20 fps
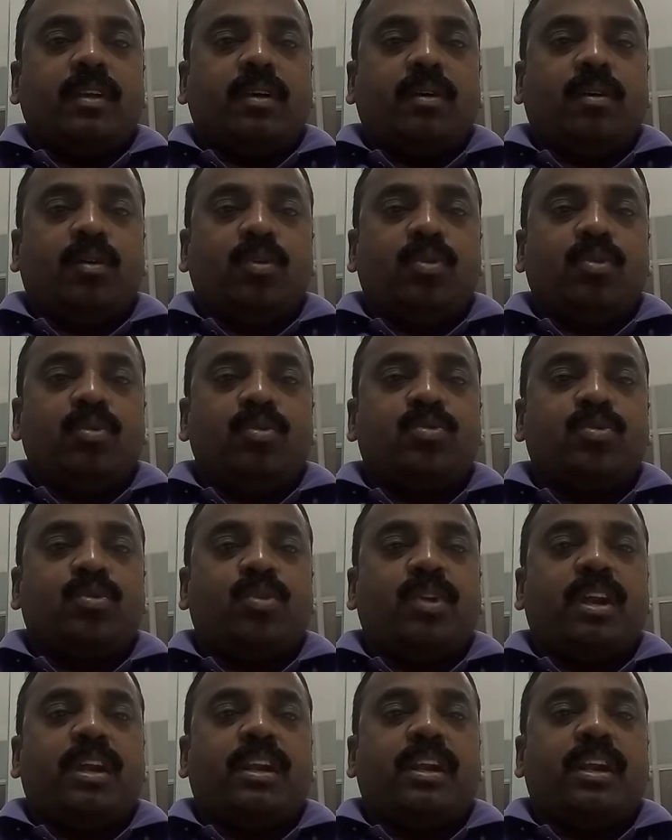குரு
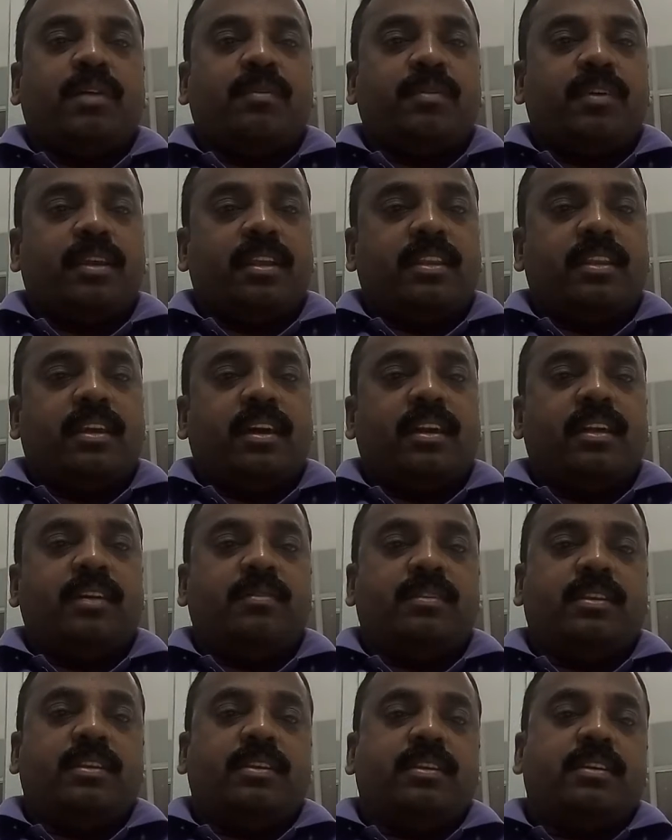சூரியன் இணைவு இருந்தாலே
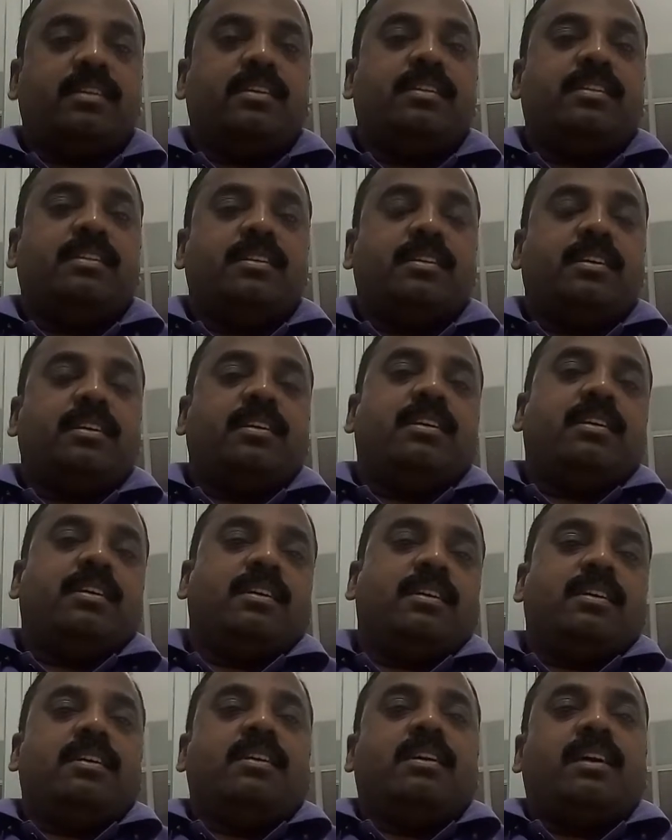வந்து
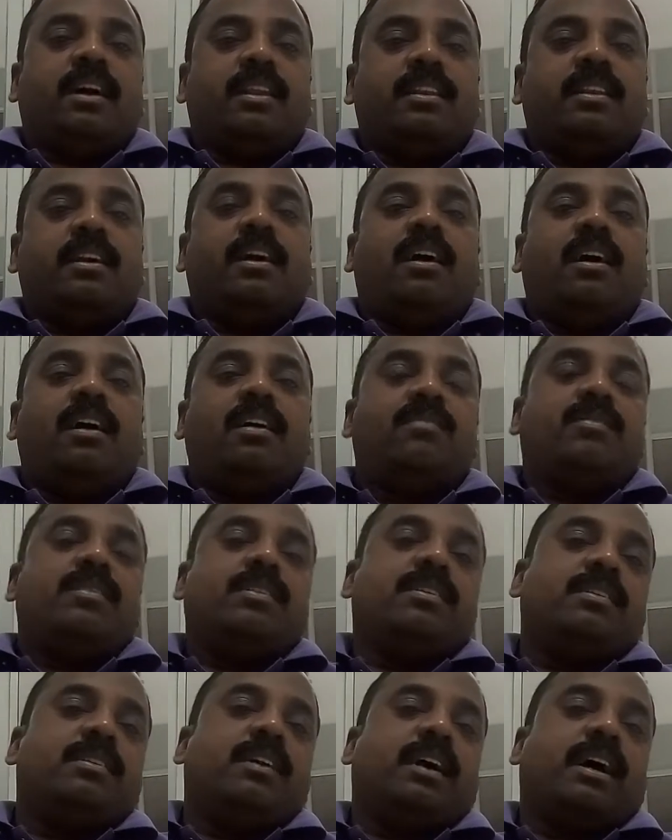அந்த ஆண்
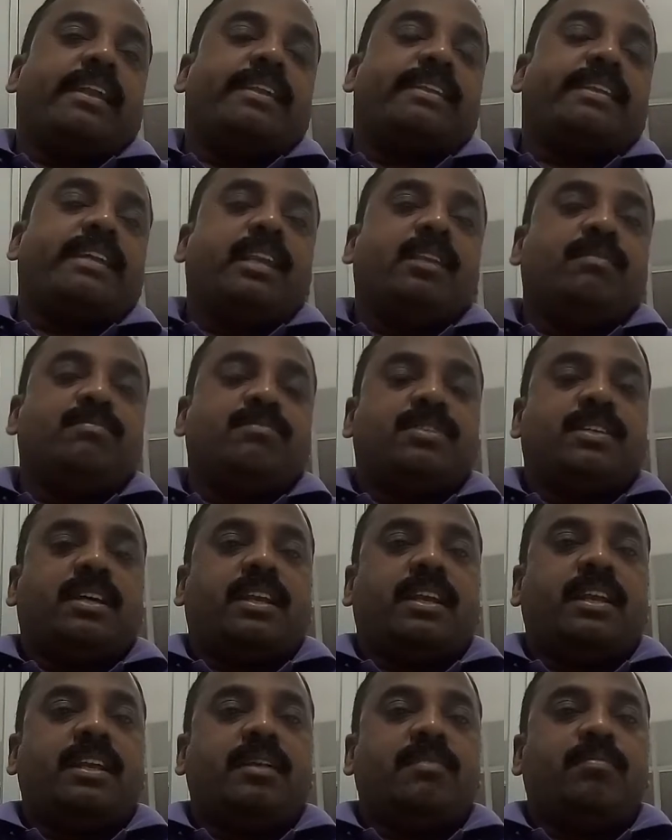வந்து அரசியலும்
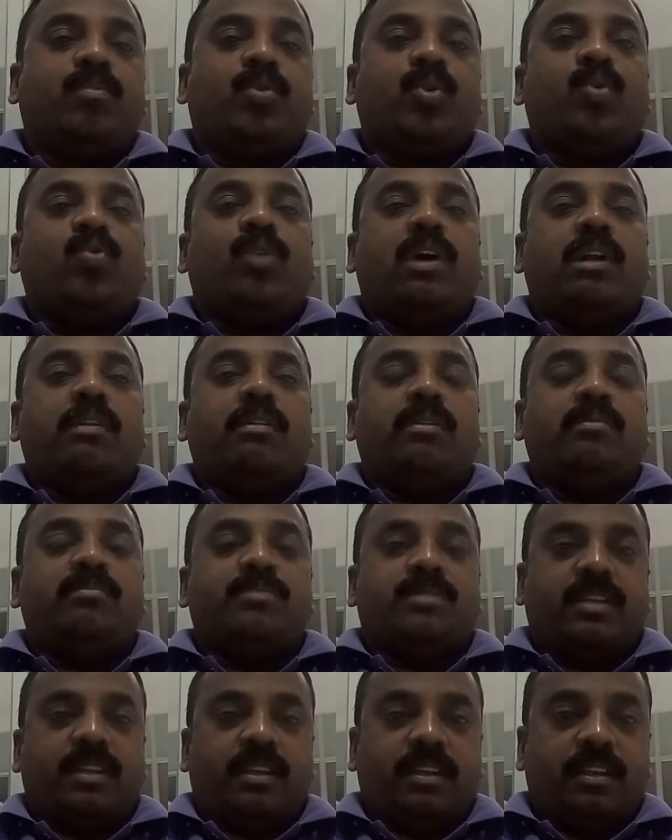சரி பொது வாழ்விலும்
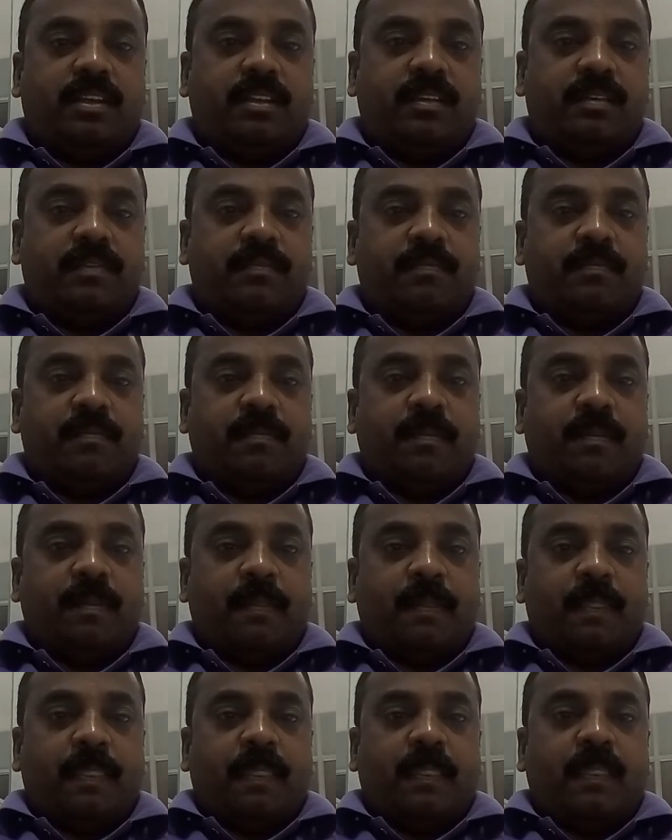சரி
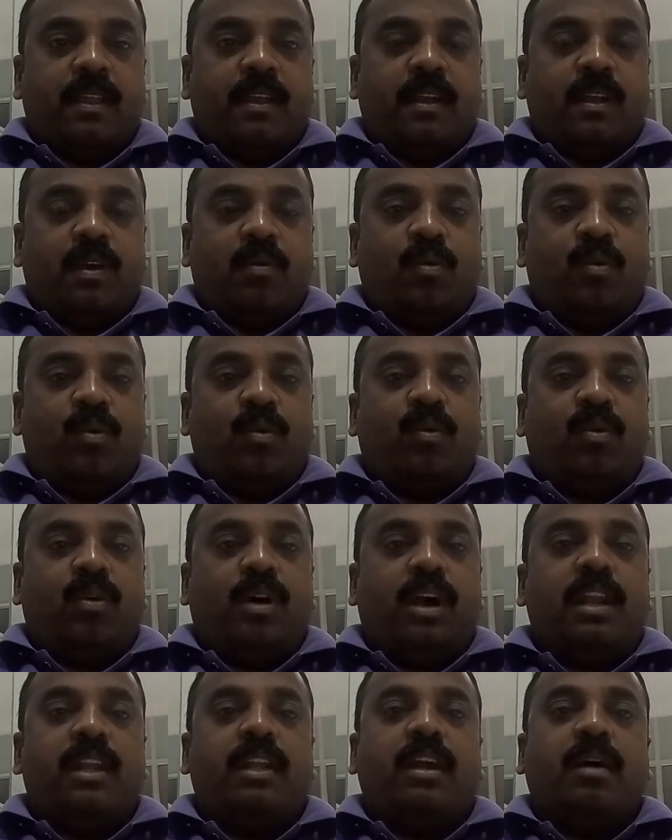ஒரு
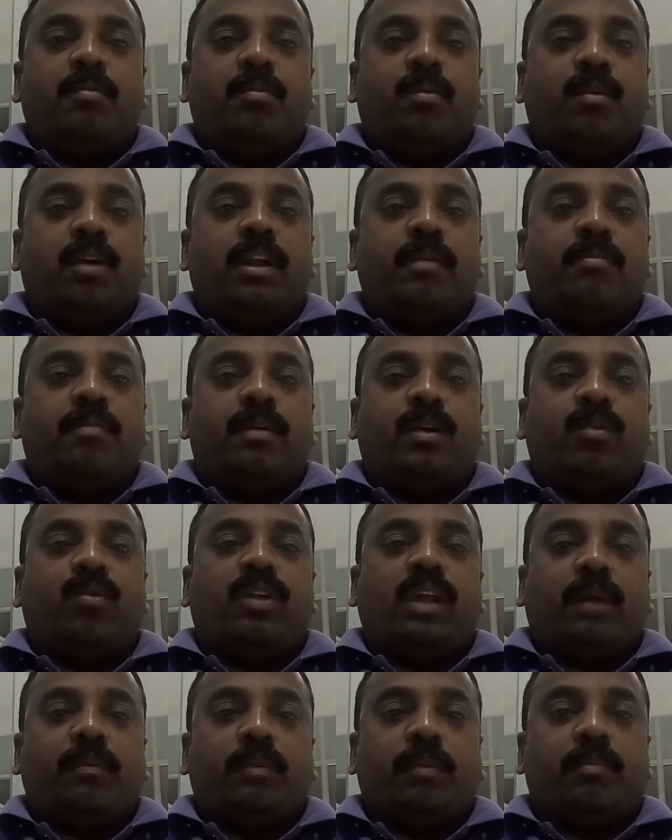அழியா புகழை
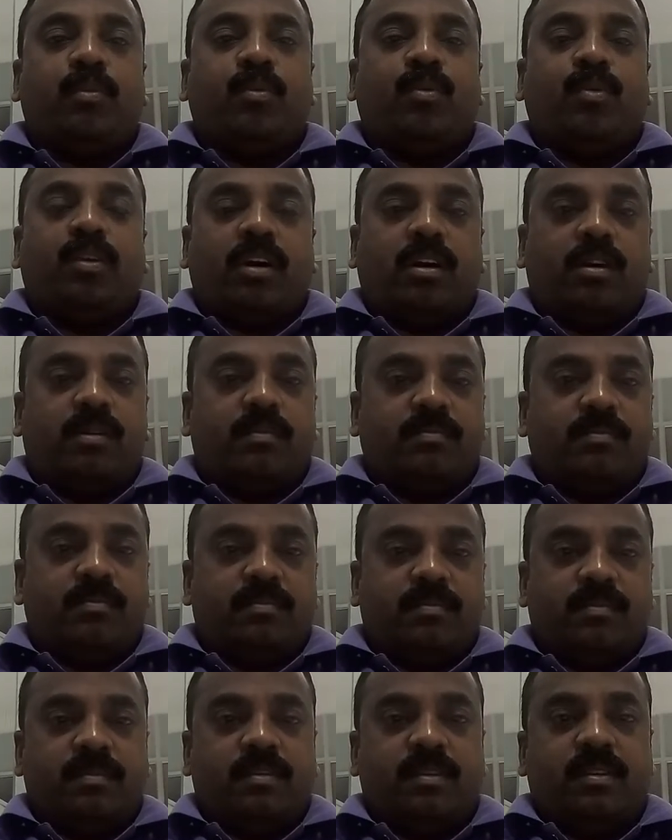பெறக்கூடிய அமைப்பு உண்டாகும்
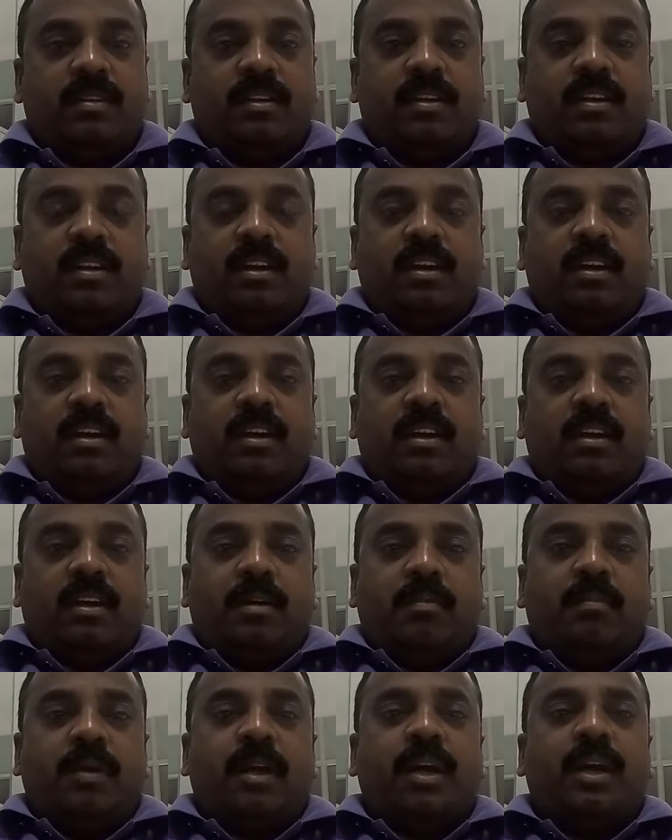
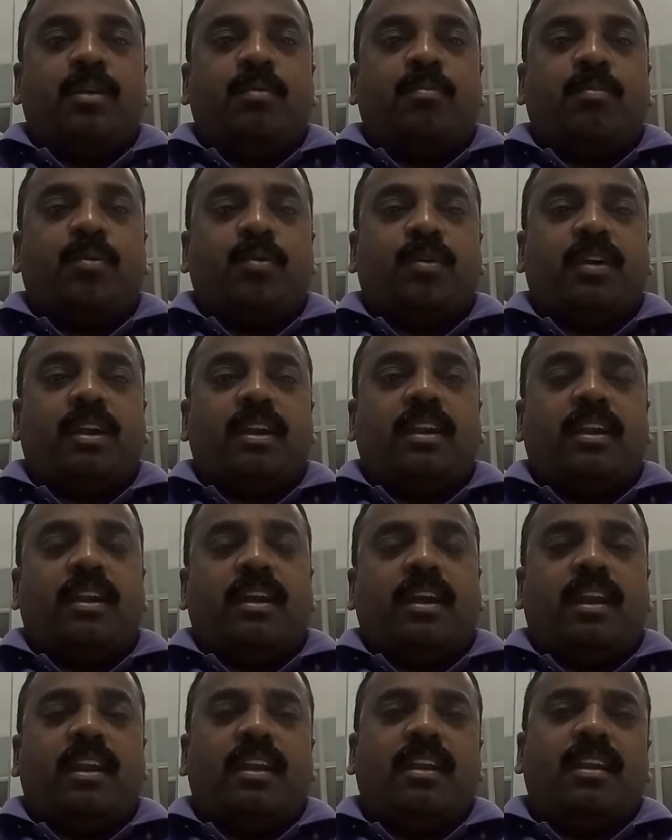பேரு புகழ்
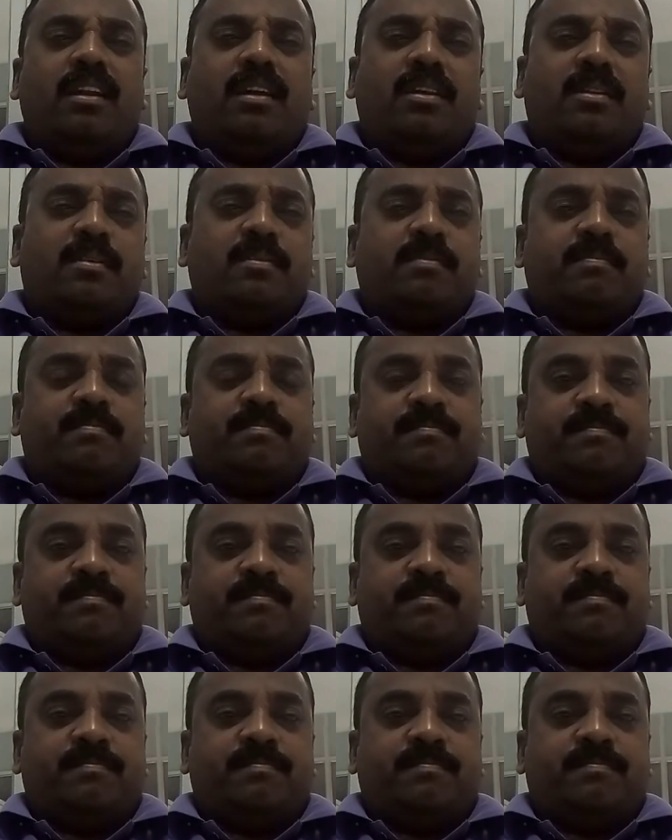எல்லாருக்கும்